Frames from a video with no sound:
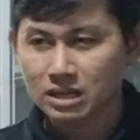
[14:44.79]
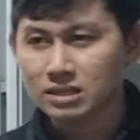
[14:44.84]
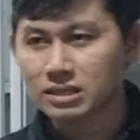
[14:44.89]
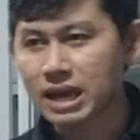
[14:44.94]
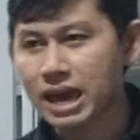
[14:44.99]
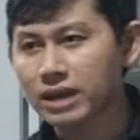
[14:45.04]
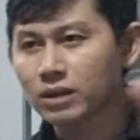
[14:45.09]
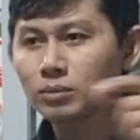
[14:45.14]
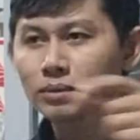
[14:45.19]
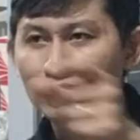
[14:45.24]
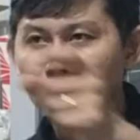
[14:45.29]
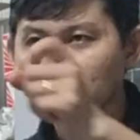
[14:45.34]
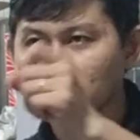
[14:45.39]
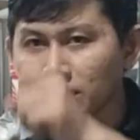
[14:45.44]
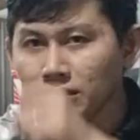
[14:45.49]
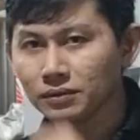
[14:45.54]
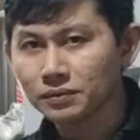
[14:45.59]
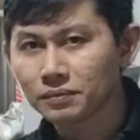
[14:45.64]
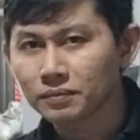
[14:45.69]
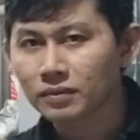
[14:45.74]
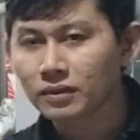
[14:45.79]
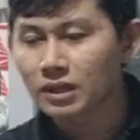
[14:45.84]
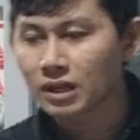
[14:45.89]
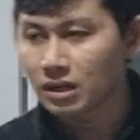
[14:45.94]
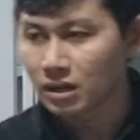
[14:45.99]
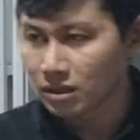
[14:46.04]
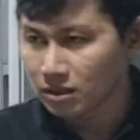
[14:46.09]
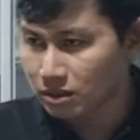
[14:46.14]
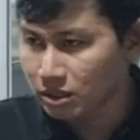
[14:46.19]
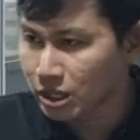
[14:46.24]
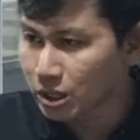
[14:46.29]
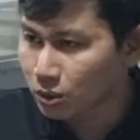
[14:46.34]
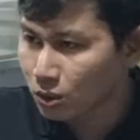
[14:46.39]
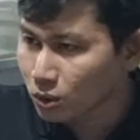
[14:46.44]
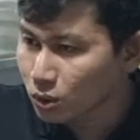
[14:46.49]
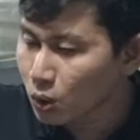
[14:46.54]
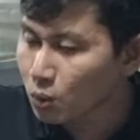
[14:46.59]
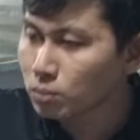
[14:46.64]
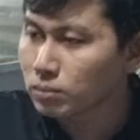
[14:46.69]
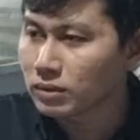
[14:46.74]
sáng chúng ta tưới, chiều
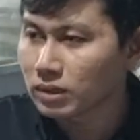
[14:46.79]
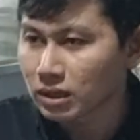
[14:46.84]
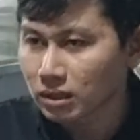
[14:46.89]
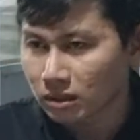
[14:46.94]
nó rút,